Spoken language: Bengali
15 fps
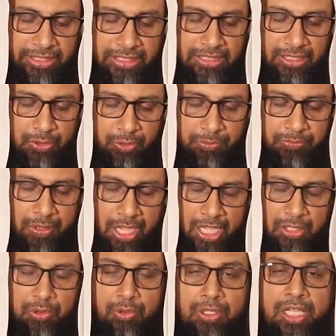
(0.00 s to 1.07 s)
এটা খুব
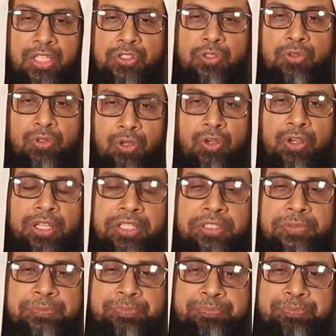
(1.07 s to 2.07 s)
ভালো কাজ নয়